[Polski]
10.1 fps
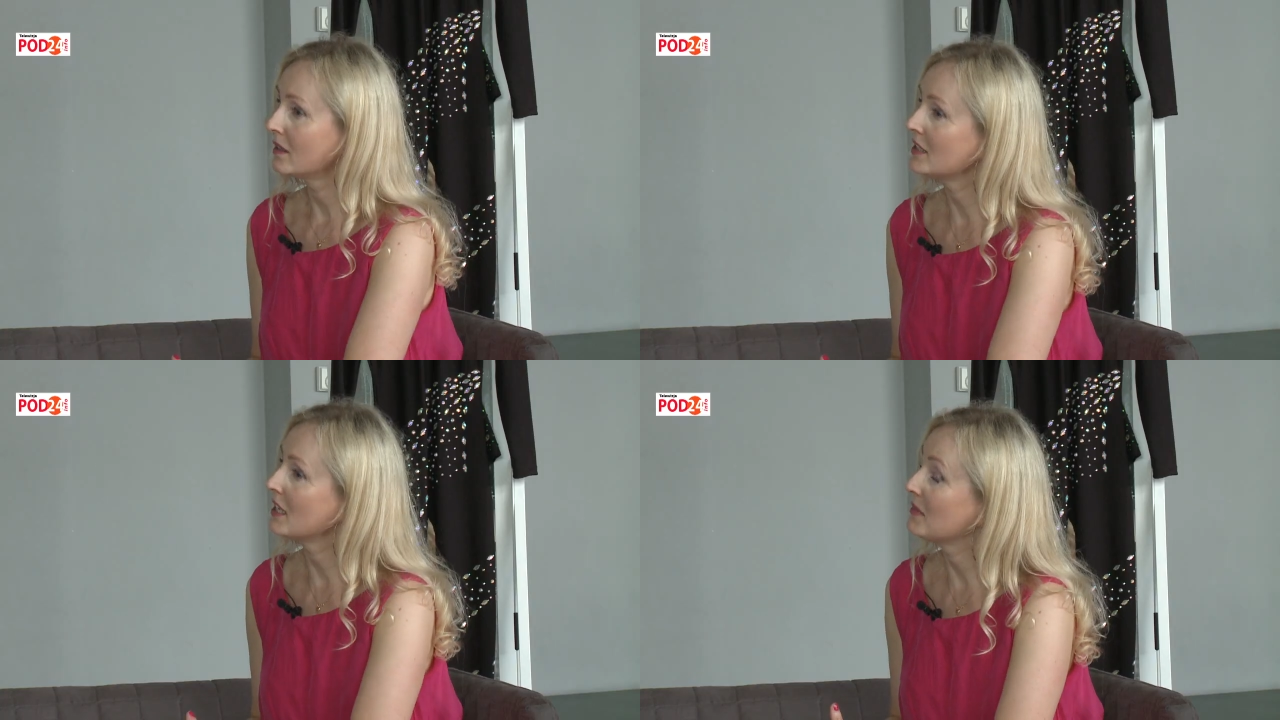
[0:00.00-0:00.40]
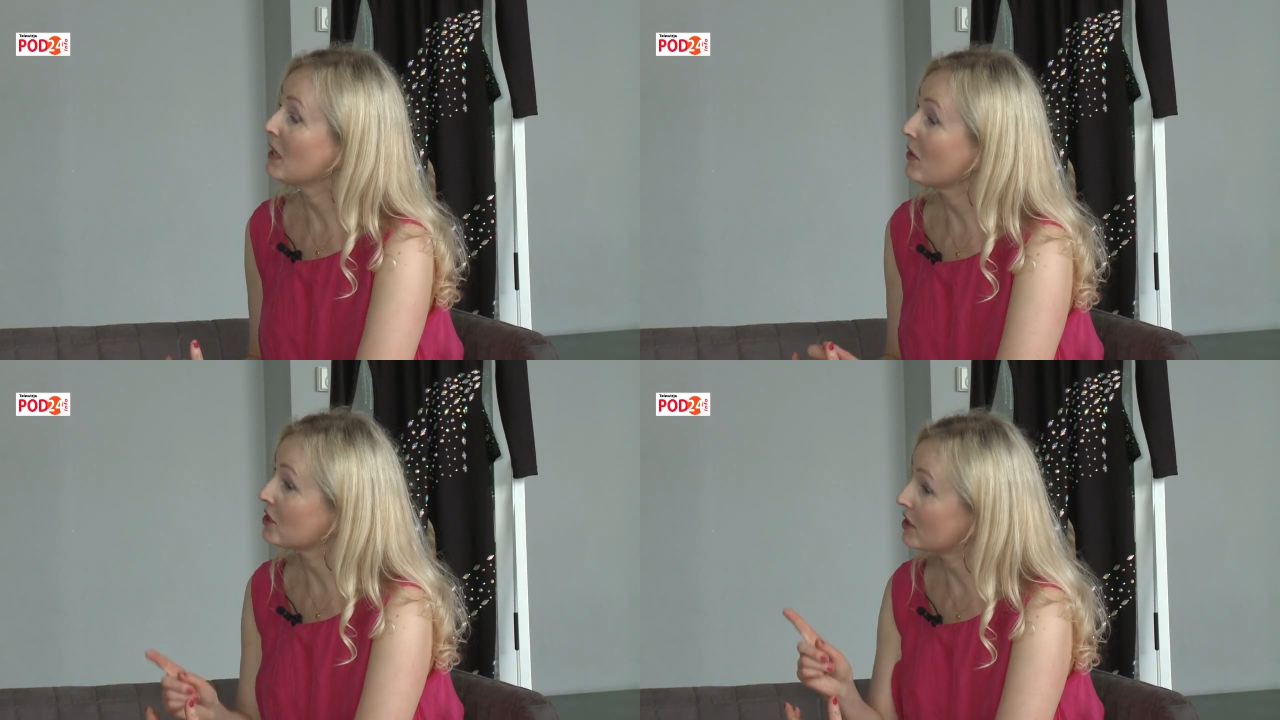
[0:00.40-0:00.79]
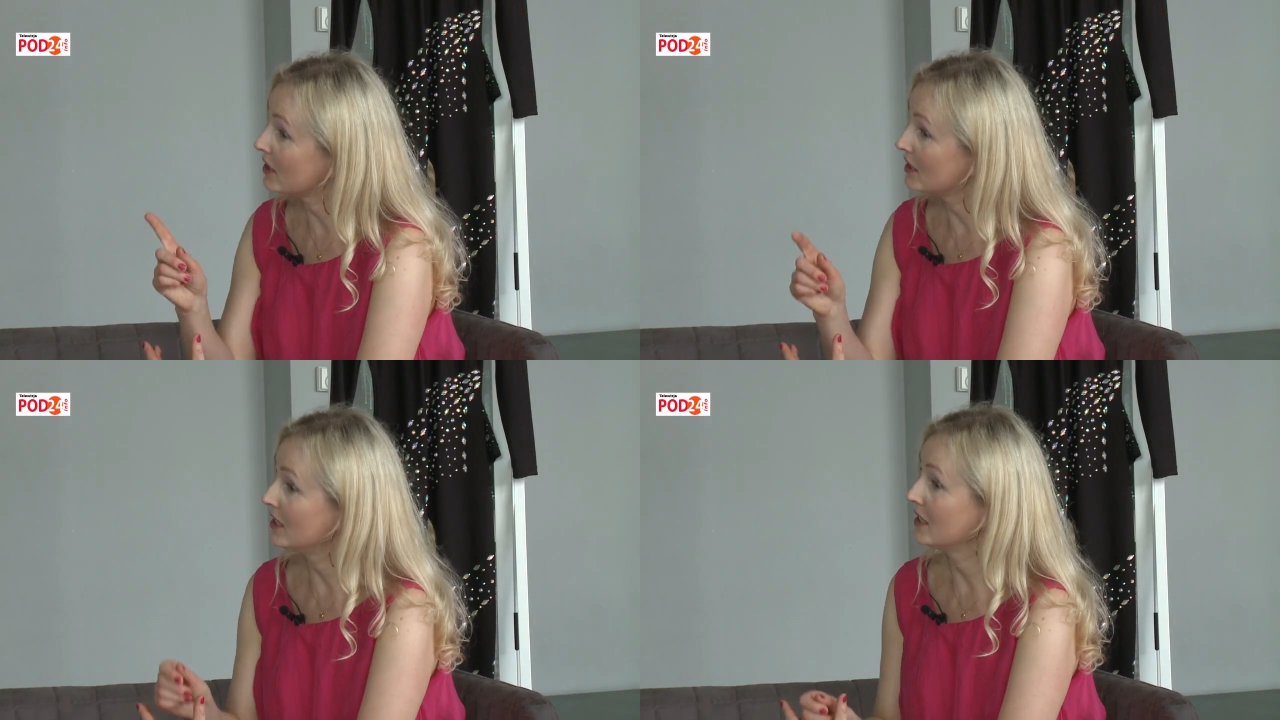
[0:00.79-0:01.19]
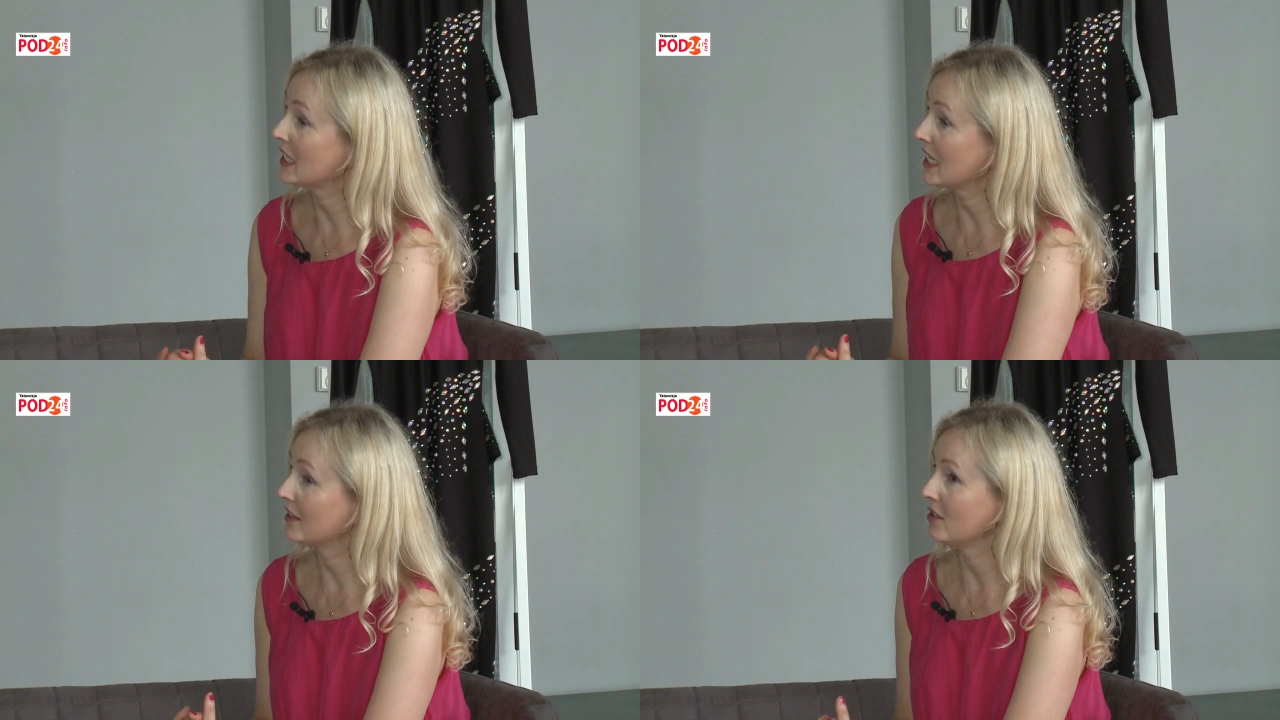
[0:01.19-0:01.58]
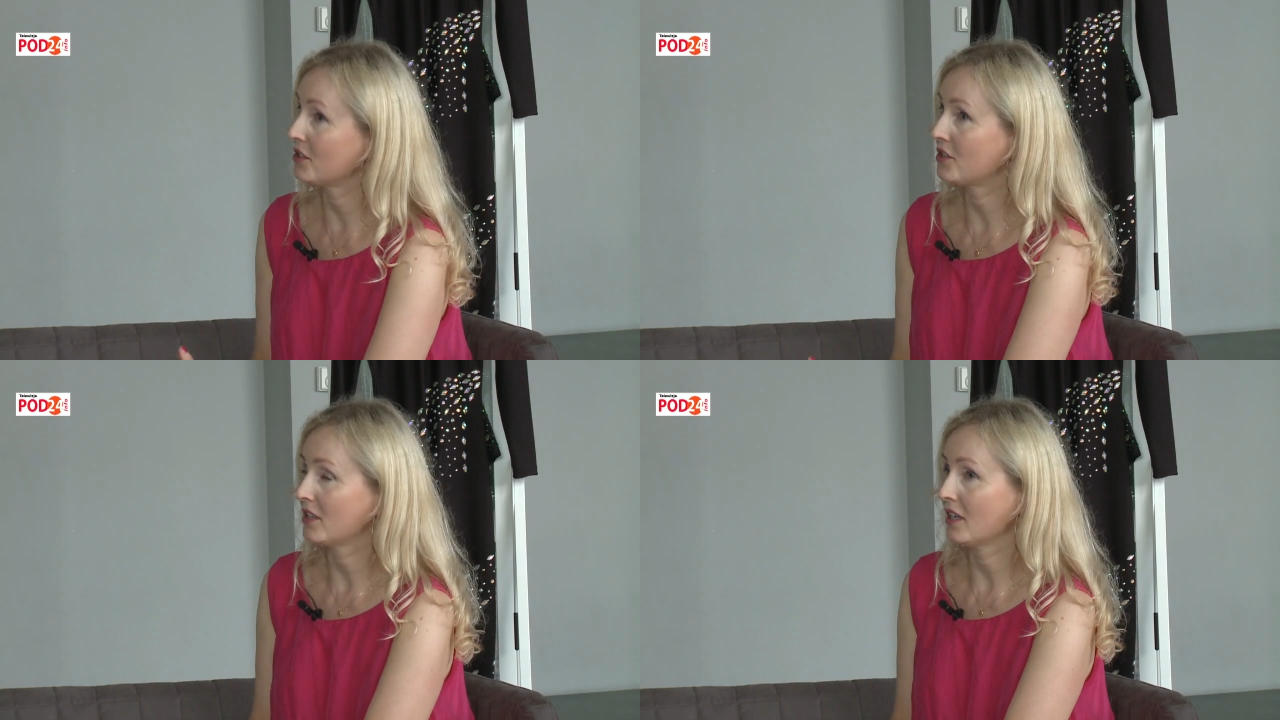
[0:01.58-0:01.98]
nie miałaś
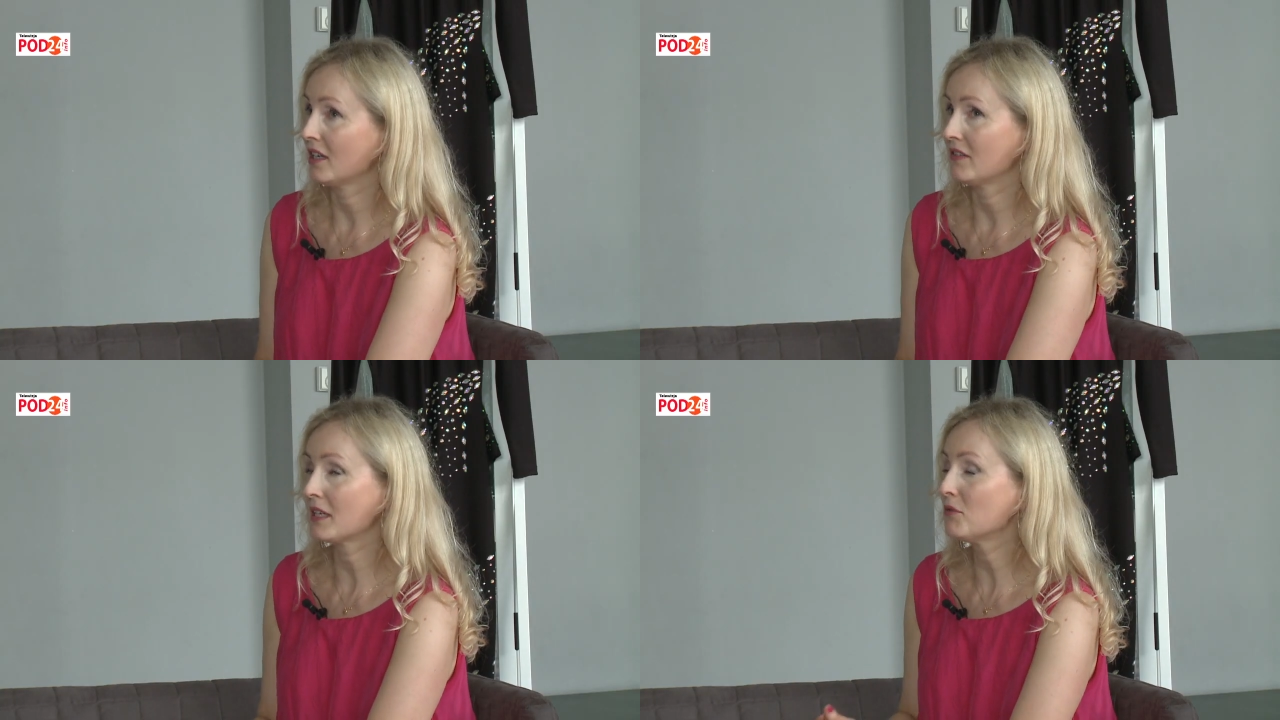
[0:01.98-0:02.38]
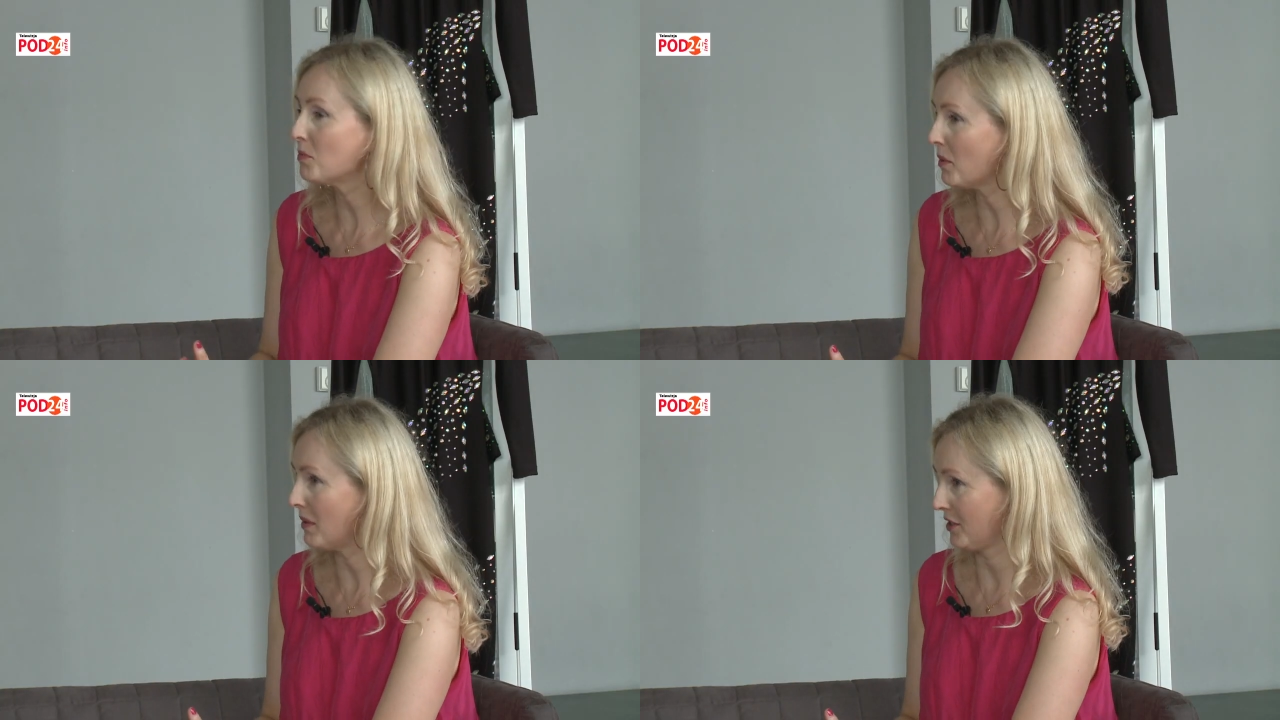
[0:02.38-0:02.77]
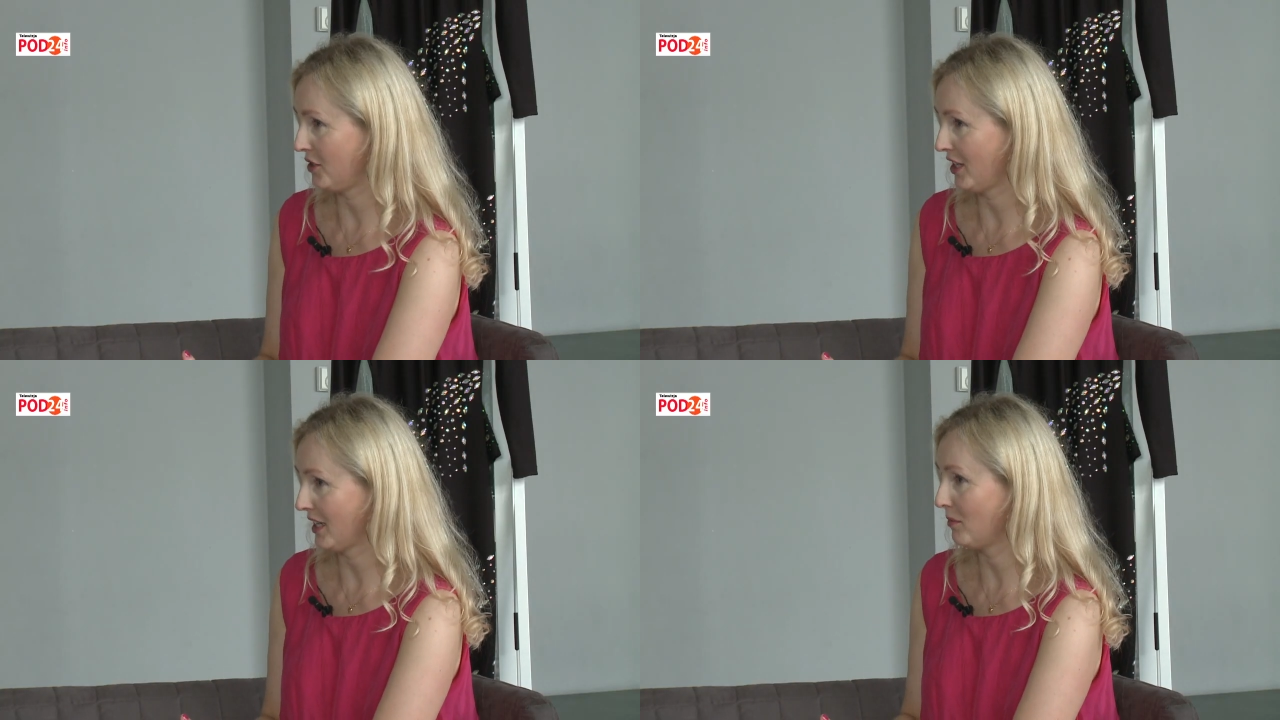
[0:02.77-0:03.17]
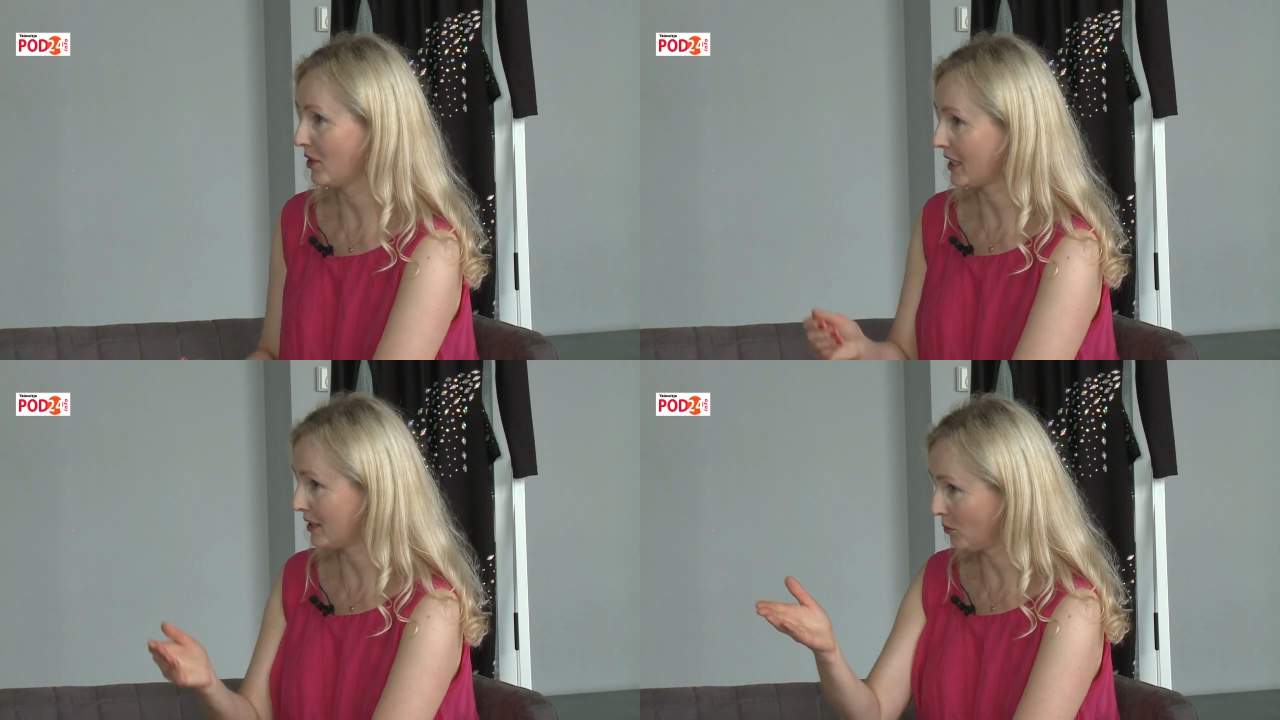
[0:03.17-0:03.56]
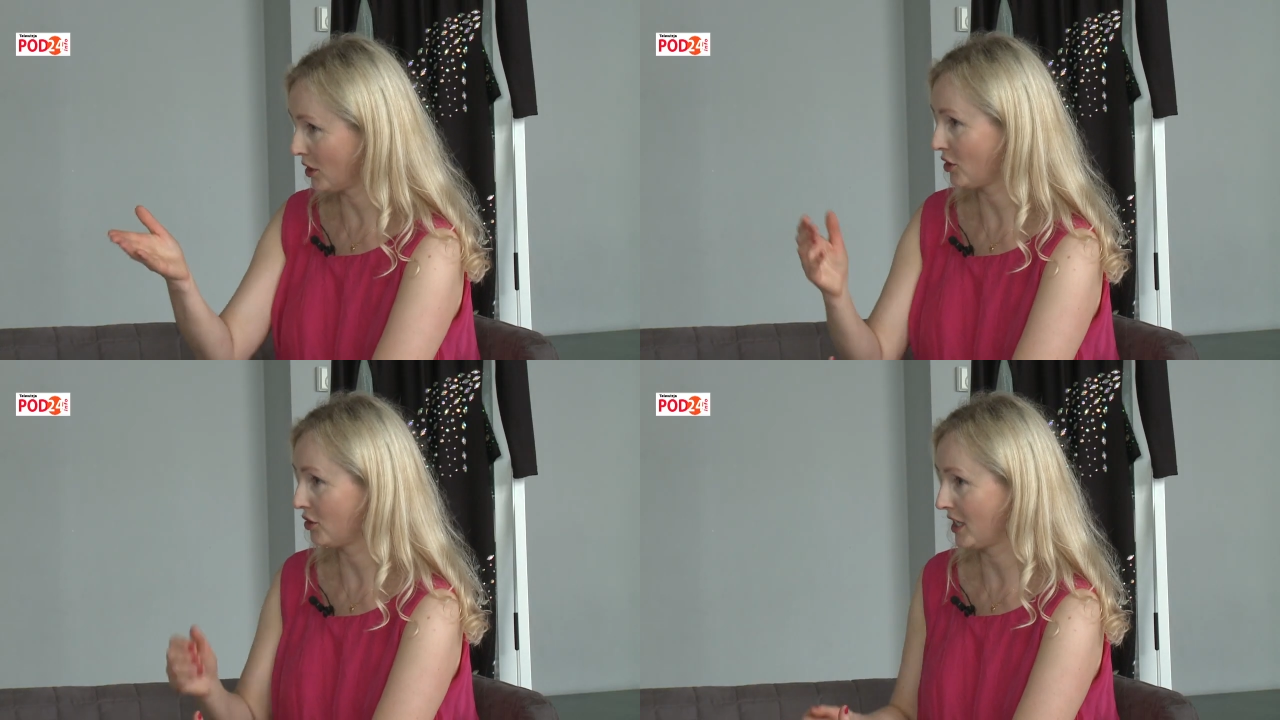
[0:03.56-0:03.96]
kiedyś e, w jakimś momencie, bo jak
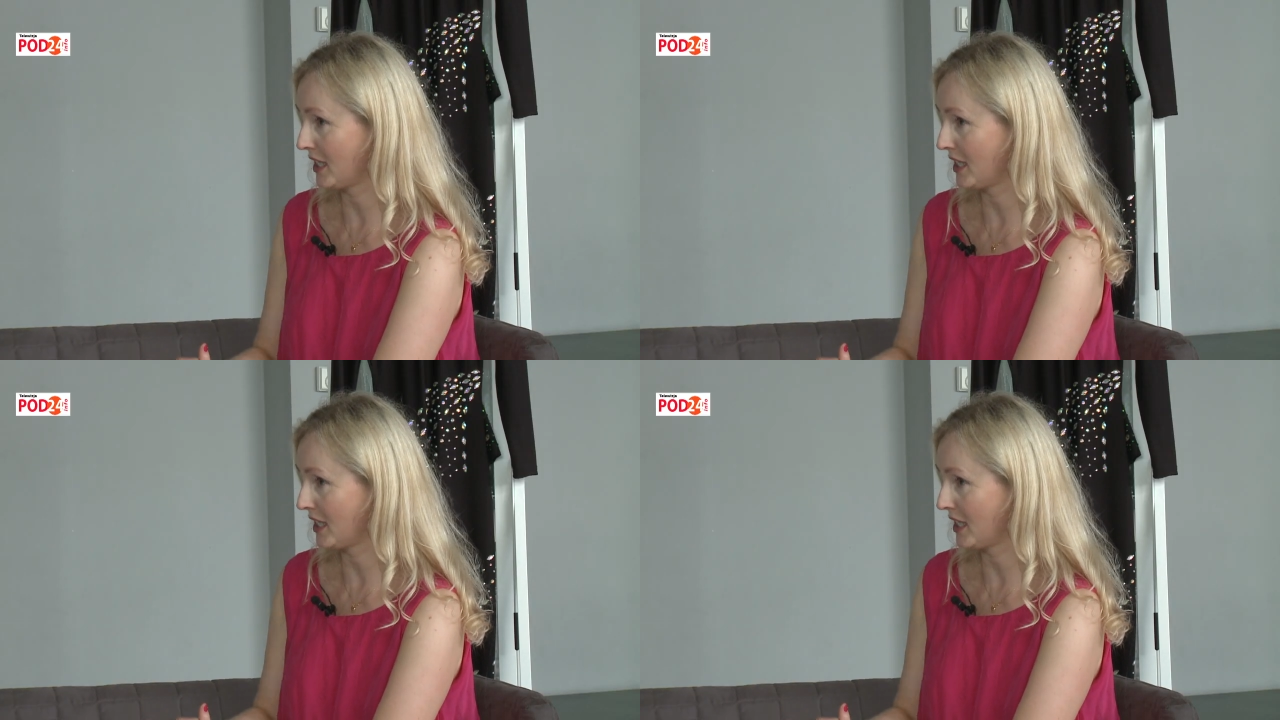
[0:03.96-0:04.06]
trenujesz od